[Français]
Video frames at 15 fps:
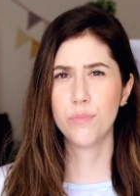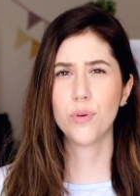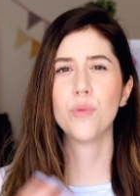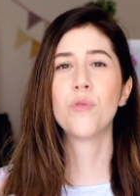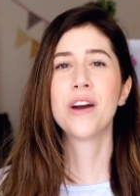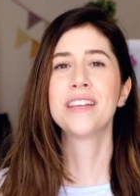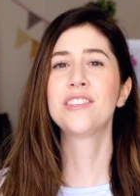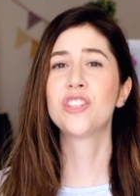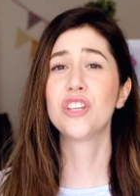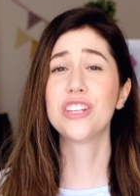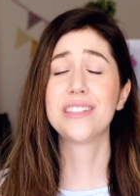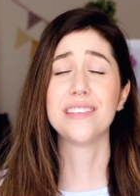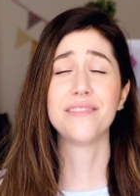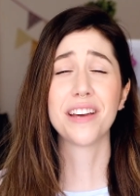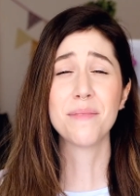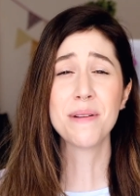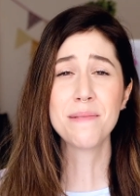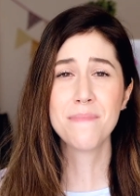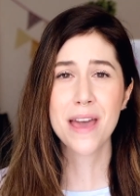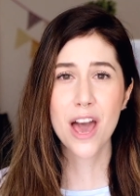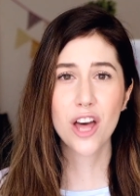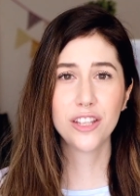Pour moi, ça, c'est vraiment le
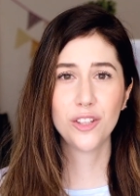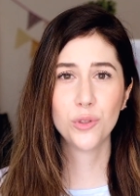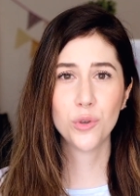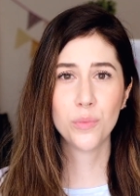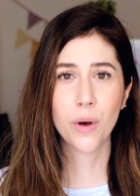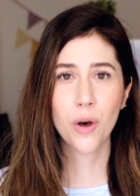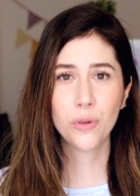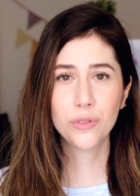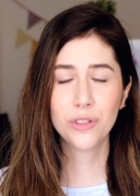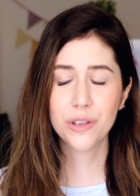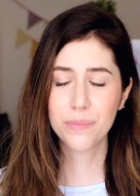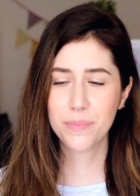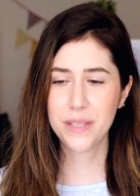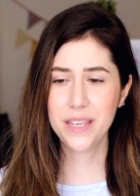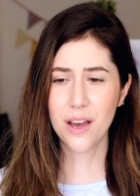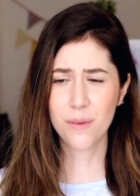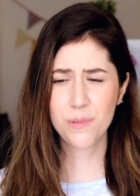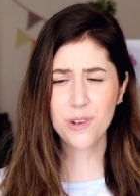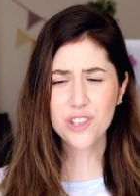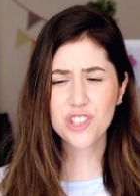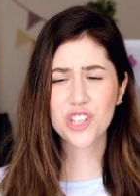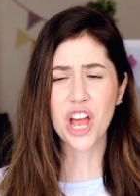meilleur des deux mondes. Puis en
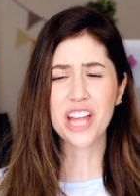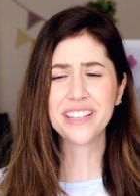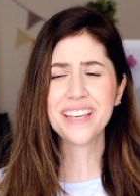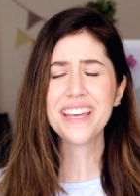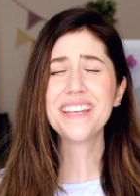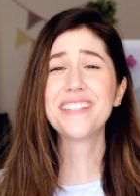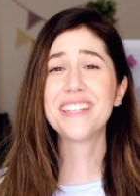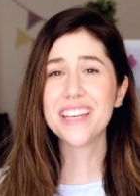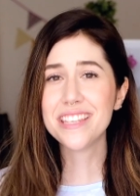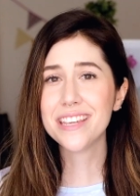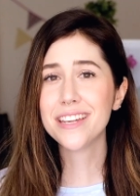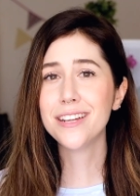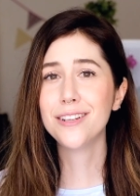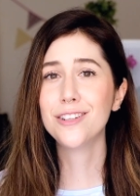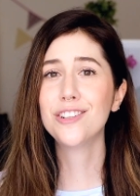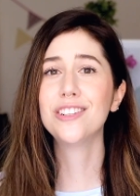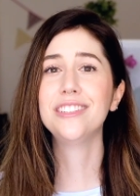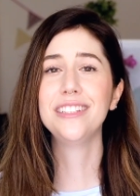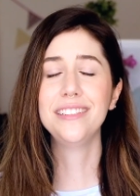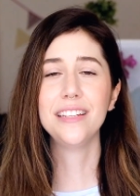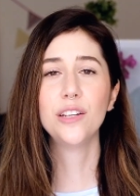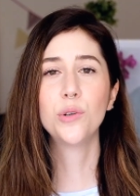plus, j'en ai essayé, là,
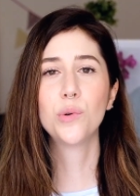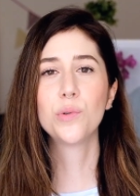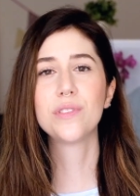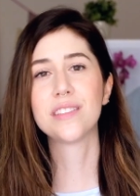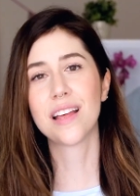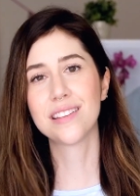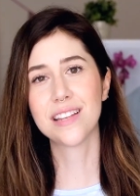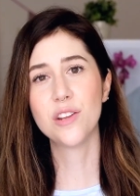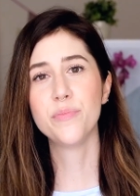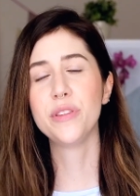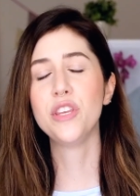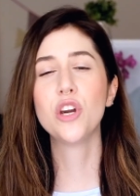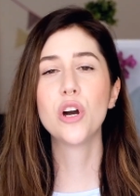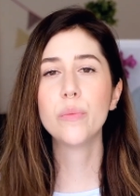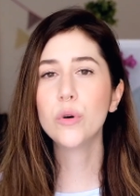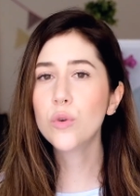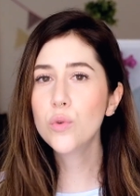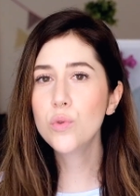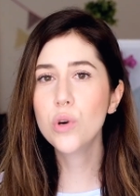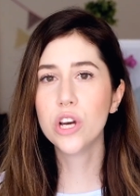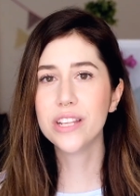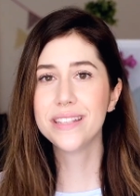des déos sans aluminium
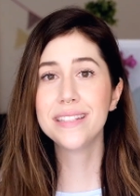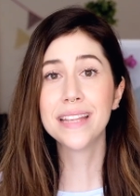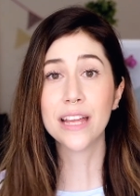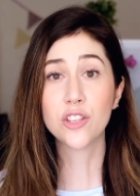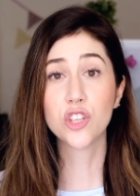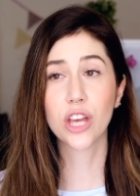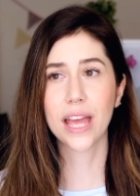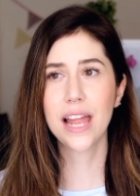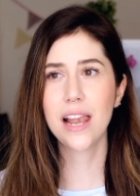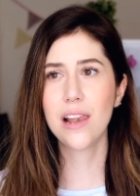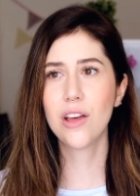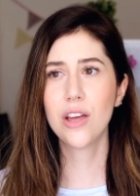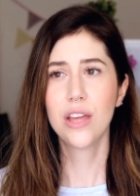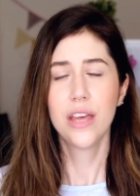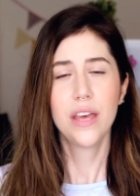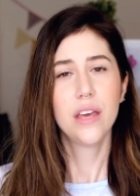ou euh, dits naturels.